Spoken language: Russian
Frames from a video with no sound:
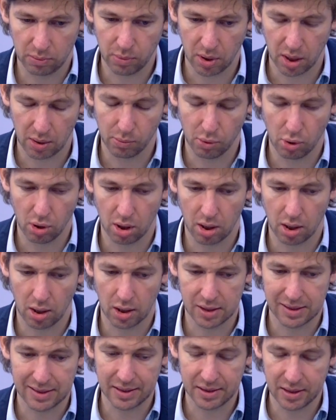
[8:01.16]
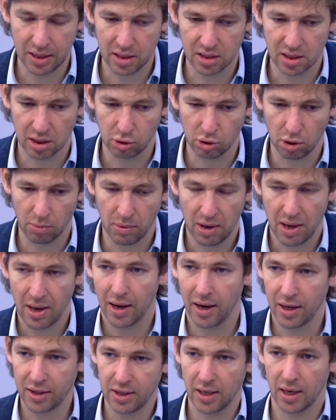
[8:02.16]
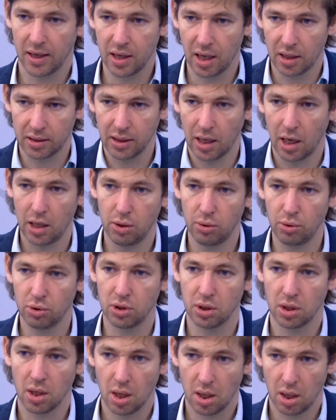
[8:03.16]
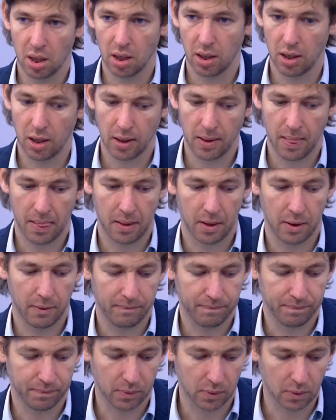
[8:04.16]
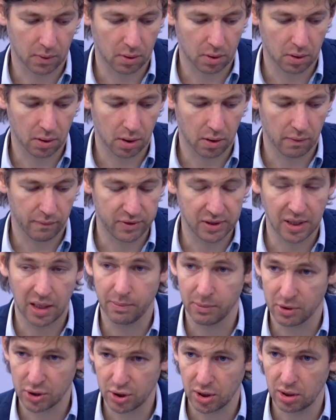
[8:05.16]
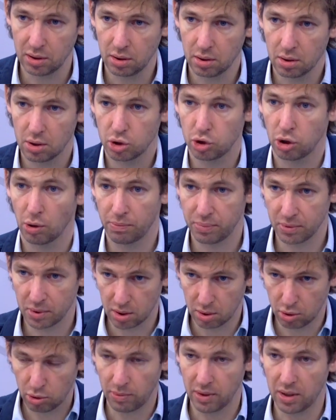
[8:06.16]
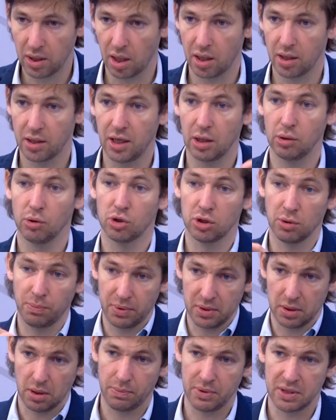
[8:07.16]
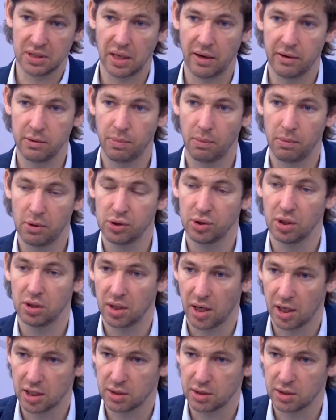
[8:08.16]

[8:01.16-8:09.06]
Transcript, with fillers: мог следить за том, где когда люди э, э, взяли машин, чтобы думать, а где нужно поставить публичный транспорт.